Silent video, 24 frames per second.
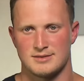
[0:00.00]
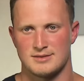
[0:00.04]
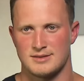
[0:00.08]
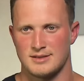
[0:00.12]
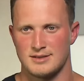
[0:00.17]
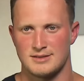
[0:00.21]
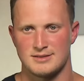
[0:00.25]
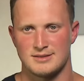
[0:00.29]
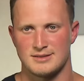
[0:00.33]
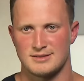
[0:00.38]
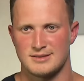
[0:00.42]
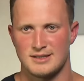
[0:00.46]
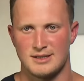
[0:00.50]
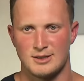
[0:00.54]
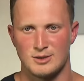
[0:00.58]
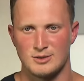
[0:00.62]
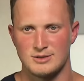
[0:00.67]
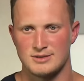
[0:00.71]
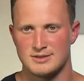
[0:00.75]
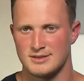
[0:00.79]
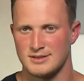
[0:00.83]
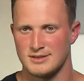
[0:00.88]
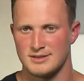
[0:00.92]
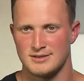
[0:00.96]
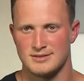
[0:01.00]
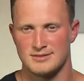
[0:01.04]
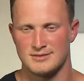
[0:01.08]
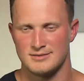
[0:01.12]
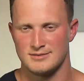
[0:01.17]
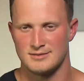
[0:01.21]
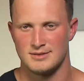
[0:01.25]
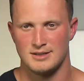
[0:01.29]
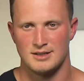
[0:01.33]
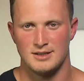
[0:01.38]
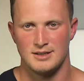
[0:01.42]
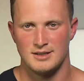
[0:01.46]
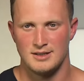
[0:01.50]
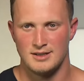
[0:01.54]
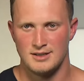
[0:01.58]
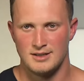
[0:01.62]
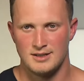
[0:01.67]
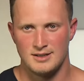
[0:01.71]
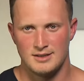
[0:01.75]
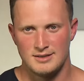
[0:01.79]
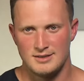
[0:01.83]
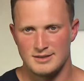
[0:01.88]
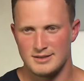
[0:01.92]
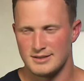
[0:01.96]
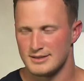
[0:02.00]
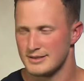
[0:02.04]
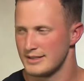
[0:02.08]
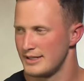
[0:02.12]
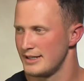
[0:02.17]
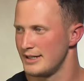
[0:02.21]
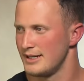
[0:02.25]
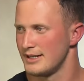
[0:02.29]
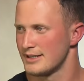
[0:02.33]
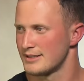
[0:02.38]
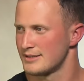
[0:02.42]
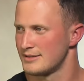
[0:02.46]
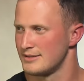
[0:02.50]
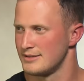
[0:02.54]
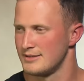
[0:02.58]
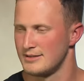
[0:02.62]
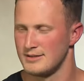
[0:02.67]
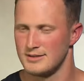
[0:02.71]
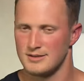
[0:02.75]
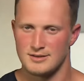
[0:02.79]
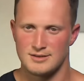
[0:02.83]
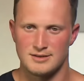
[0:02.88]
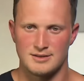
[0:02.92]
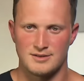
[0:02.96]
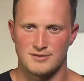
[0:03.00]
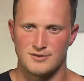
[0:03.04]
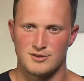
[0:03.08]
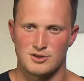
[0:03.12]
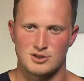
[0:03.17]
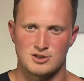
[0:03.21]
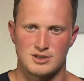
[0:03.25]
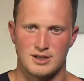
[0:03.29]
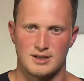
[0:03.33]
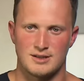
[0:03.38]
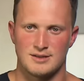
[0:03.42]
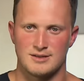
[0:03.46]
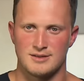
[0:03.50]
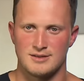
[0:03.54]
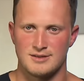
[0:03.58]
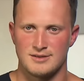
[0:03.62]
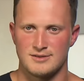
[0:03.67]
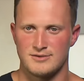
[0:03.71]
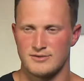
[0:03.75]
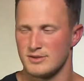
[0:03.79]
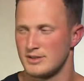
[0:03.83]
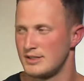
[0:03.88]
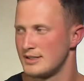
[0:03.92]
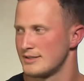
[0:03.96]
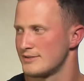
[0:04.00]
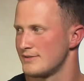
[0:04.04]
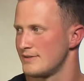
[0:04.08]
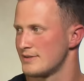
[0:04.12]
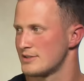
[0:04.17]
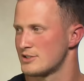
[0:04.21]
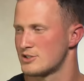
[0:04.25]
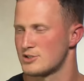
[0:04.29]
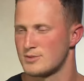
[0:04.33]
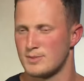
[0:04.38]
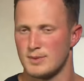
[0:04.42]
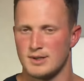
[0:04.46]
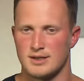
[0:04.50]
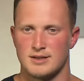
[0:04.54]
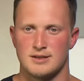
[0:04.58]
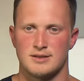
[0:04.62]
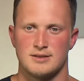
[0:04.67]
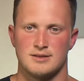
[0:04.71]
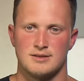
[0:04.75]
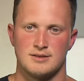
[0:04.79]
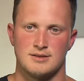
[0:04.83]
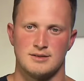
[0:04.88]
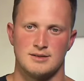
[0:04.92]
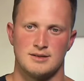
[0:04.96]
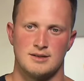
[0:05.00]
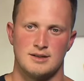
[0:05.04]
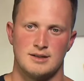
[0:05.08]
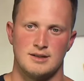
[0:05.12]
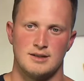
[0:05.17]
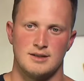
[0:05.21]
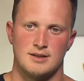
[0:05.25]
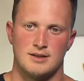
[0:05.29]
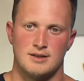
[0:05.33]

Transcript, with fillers: Sei es das Aussehen, ihr Charakter, ihr Verständnis für das, was ich mache,